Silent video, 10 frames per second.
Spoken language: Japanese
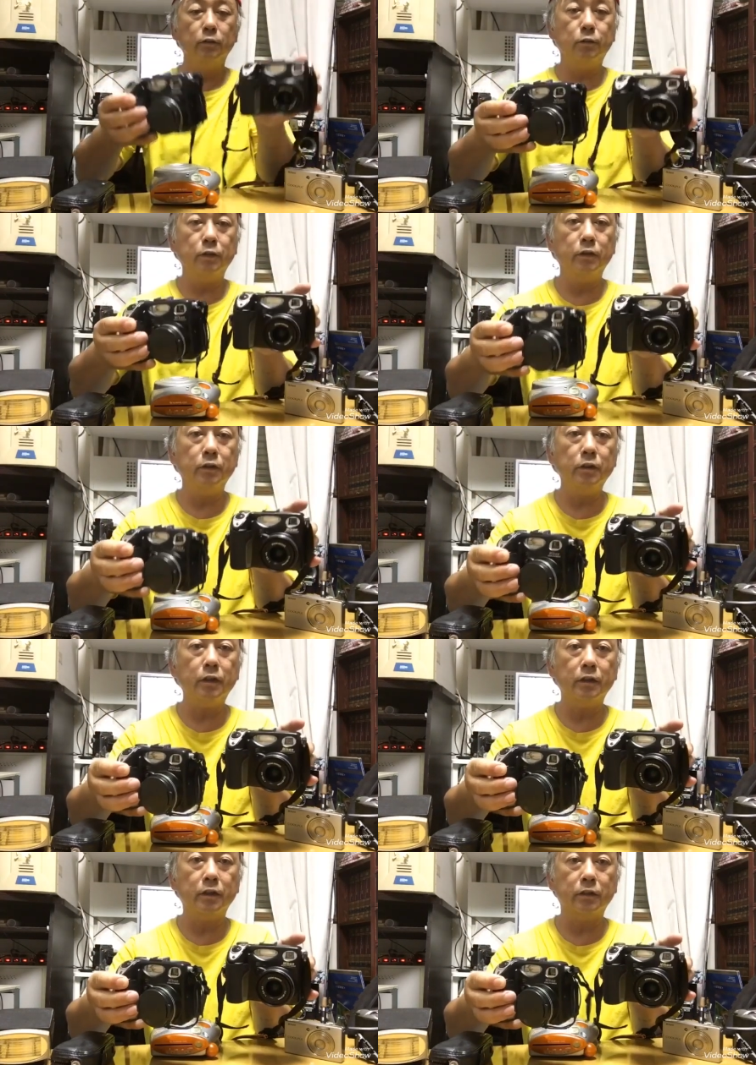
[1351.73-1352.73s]
これ2
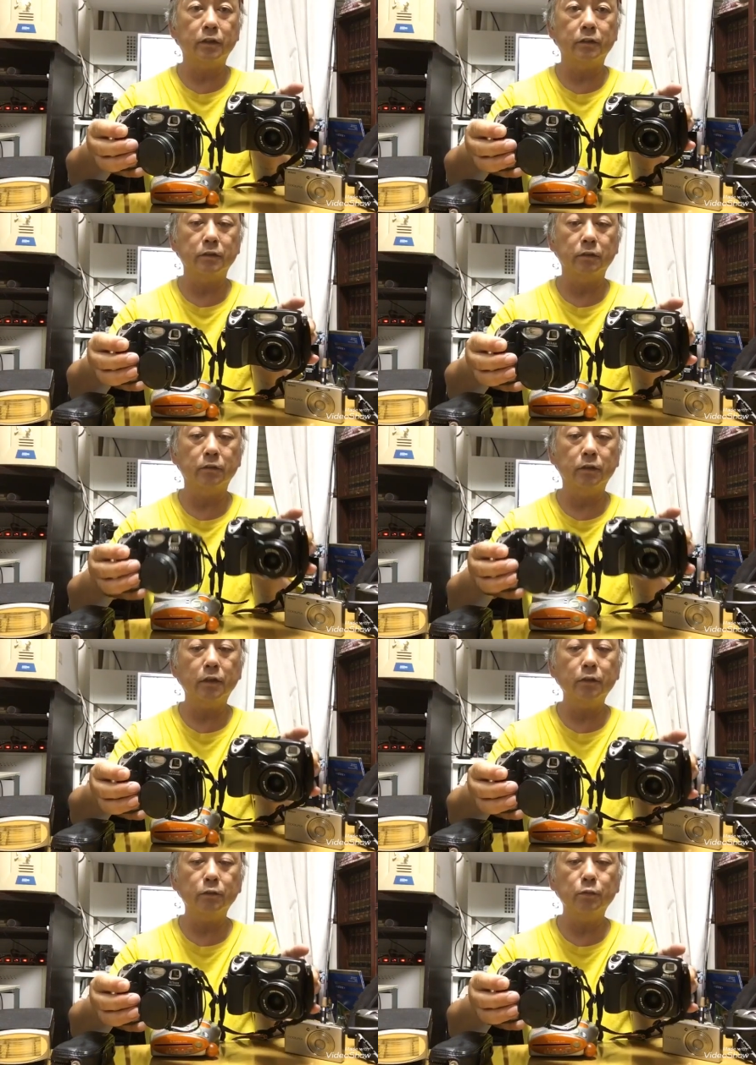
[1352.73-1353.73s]
台あったんですけど、2
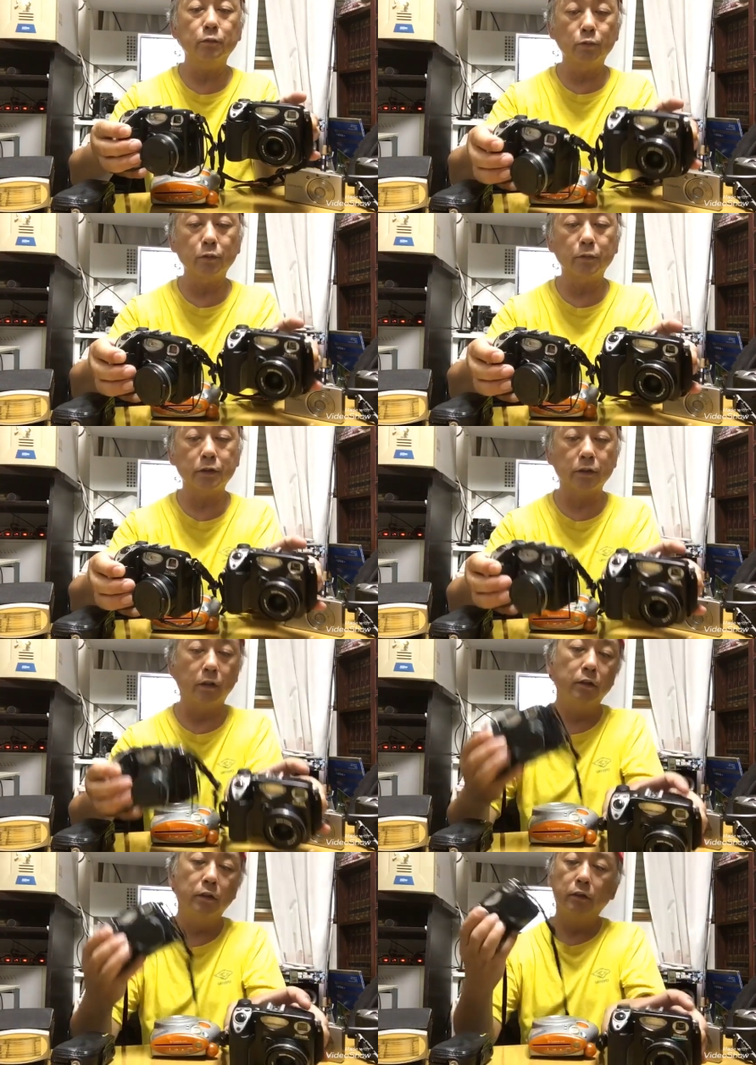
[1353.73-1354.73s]
台とも動きました。
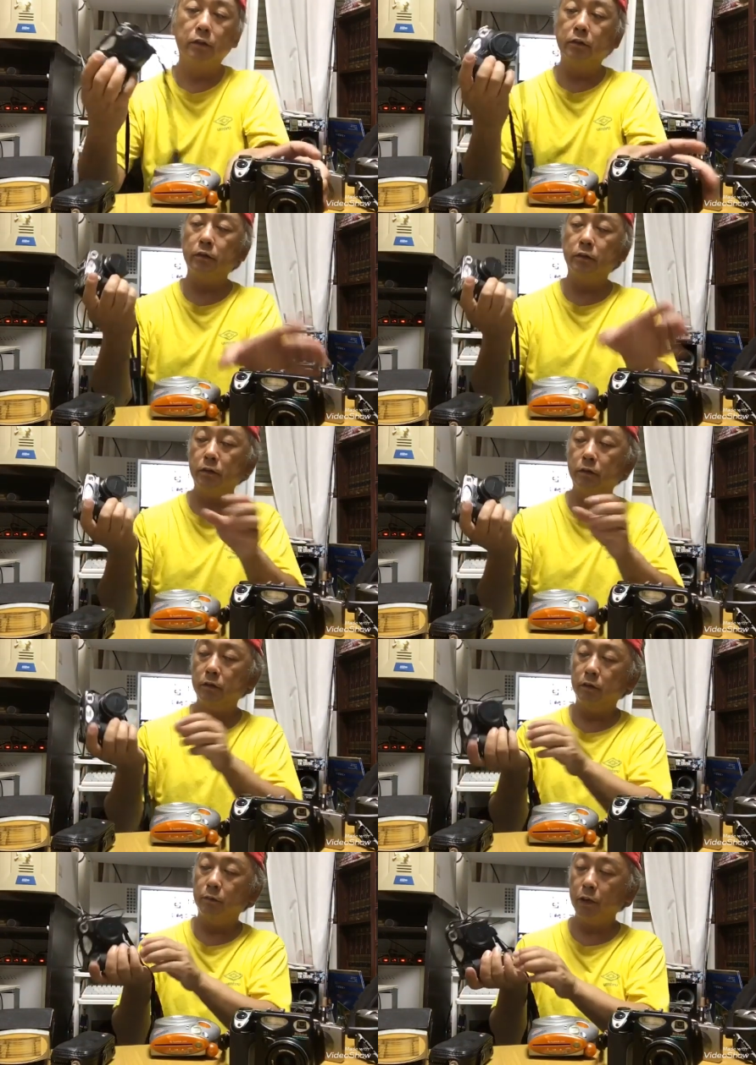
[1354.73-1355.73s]

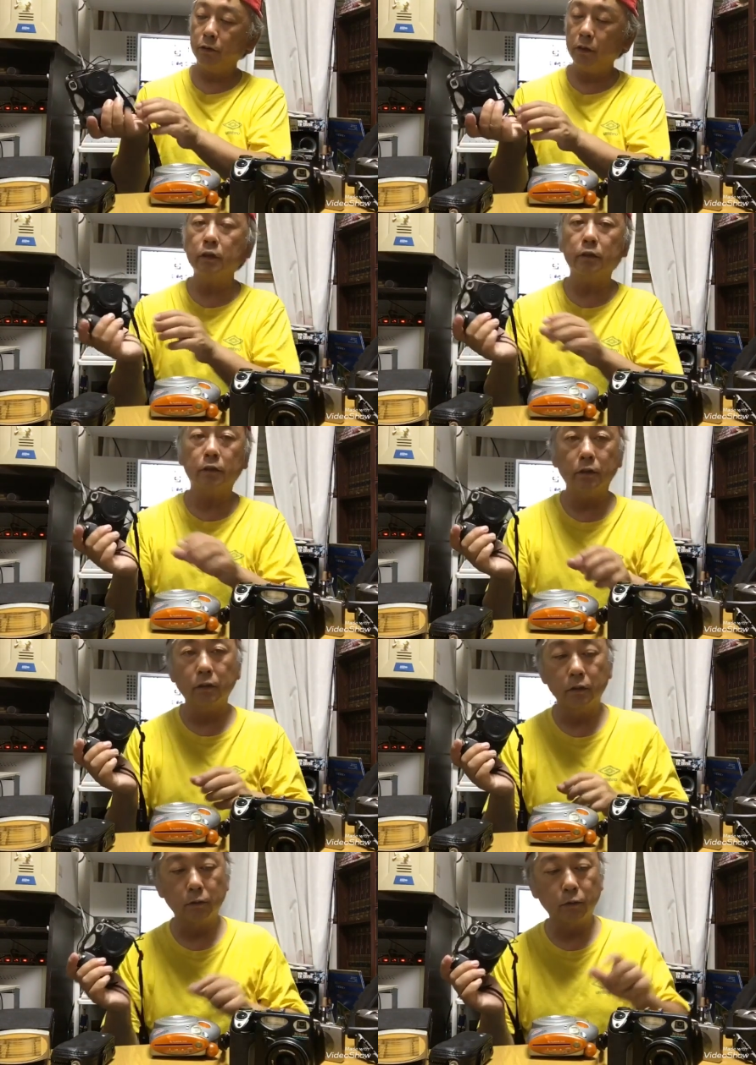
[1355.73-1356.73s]
で、バッテリーがね、
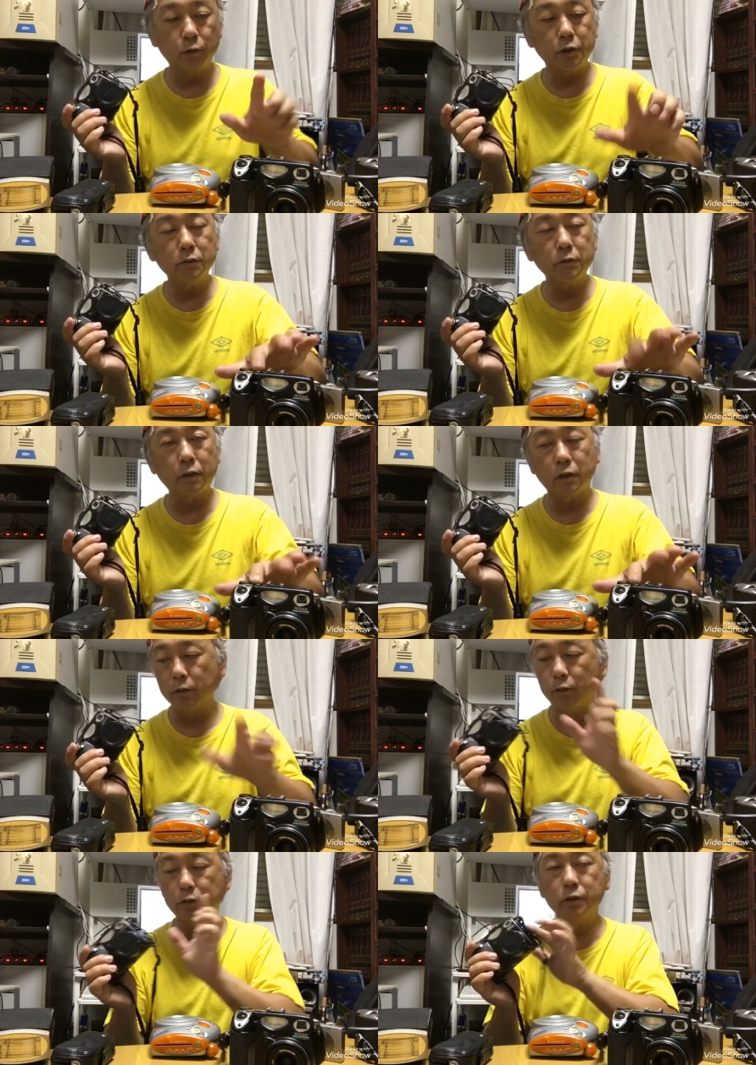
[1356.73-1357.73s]
こっちには空
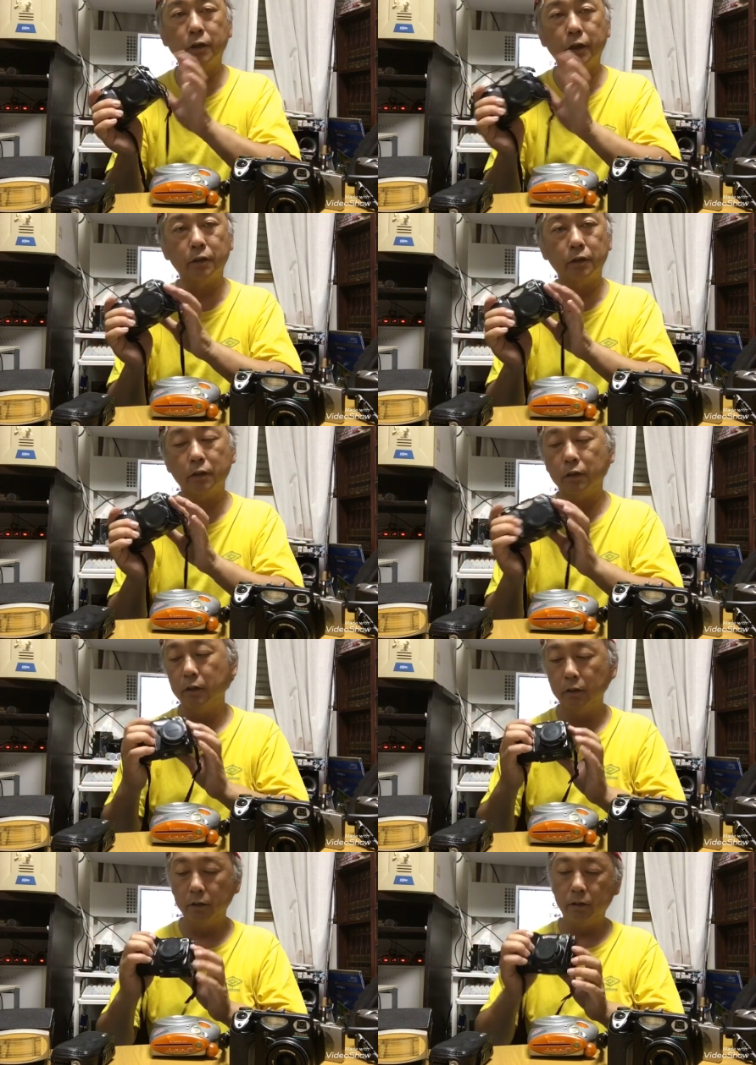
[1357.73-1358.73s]
でこっちが入ってて、
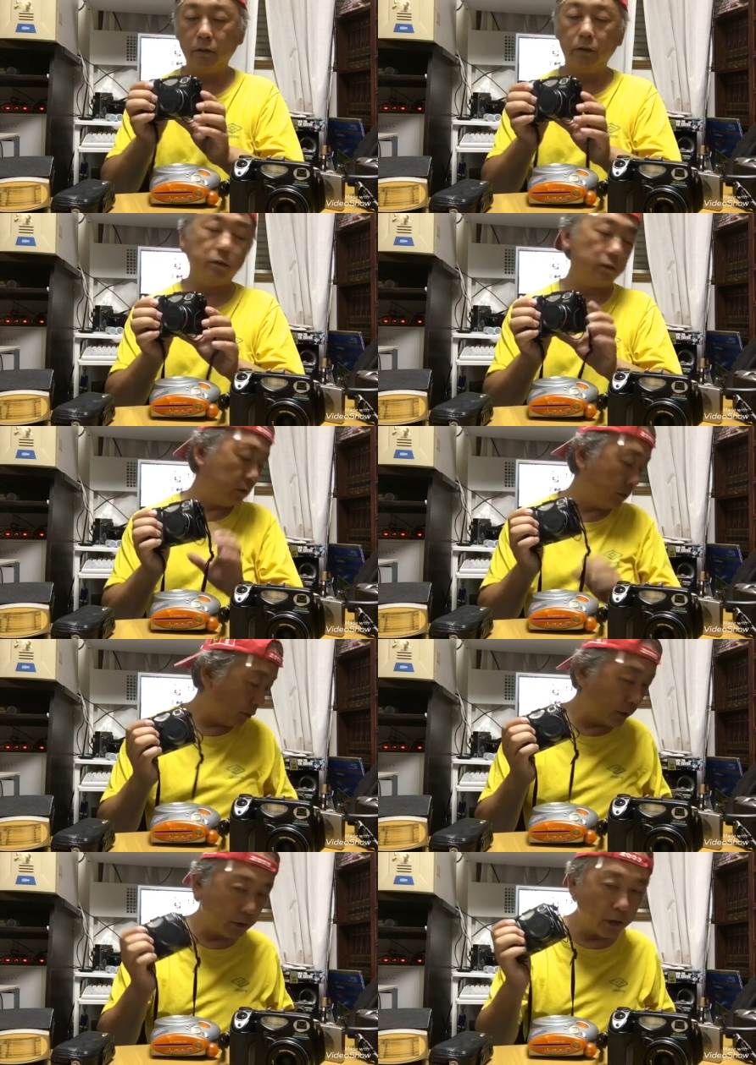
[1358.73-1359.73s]
で、
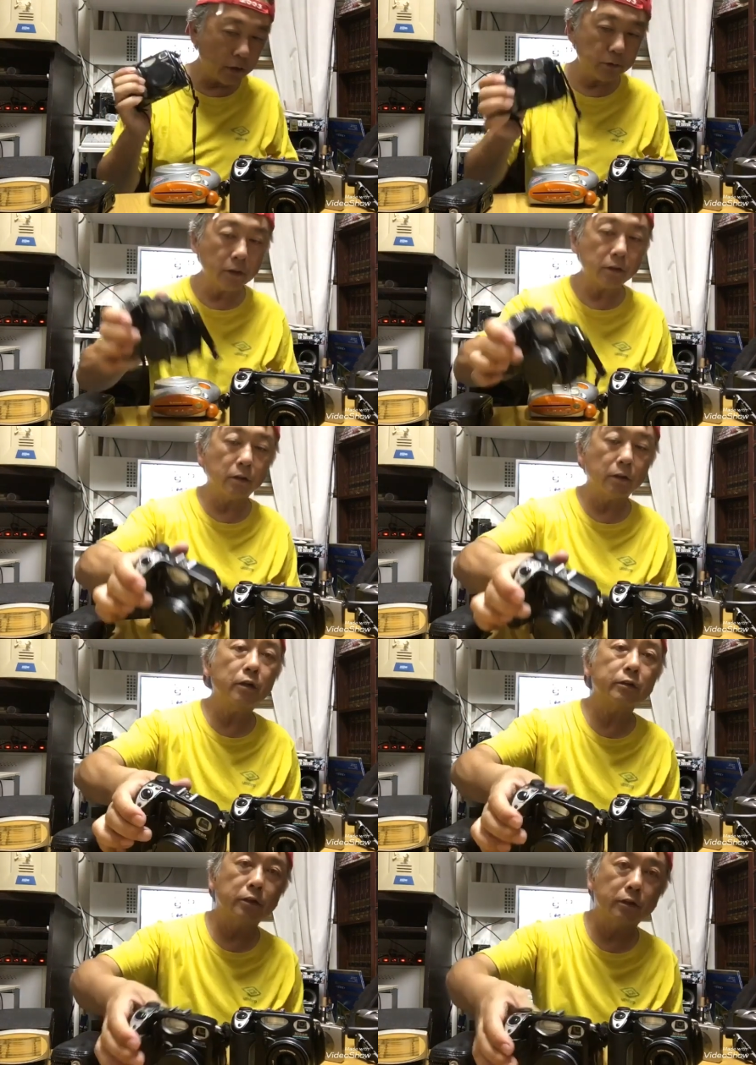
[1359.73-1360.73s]
バッテリー充電器がな
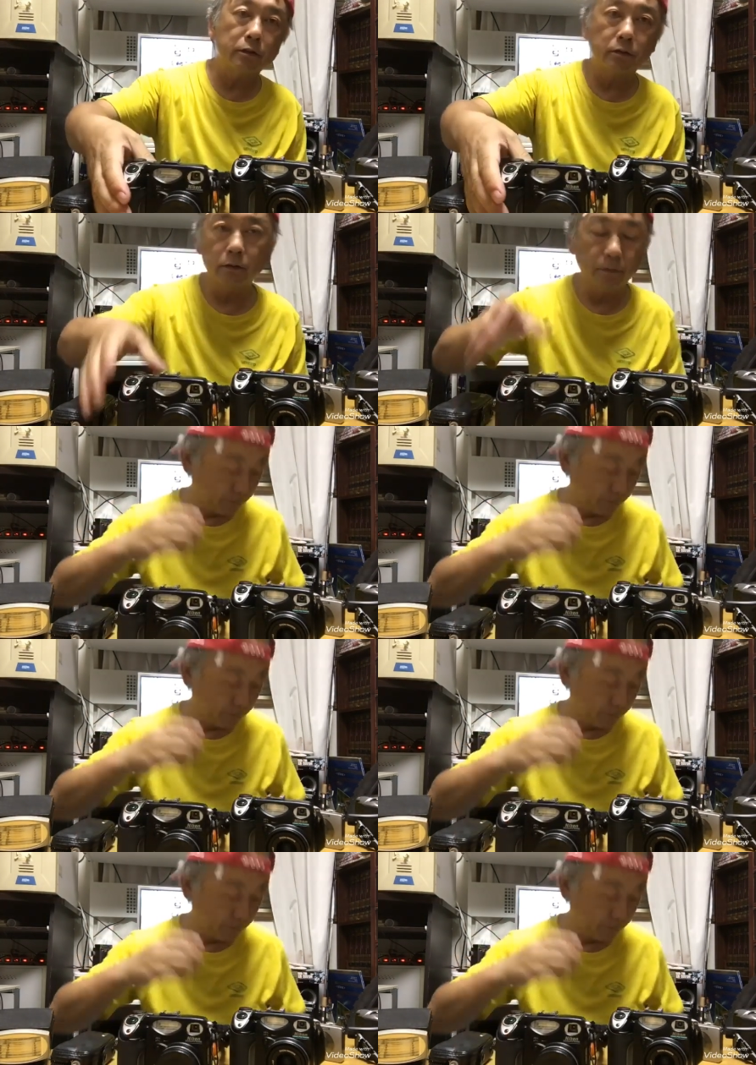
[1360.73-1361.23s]
かったんですよ。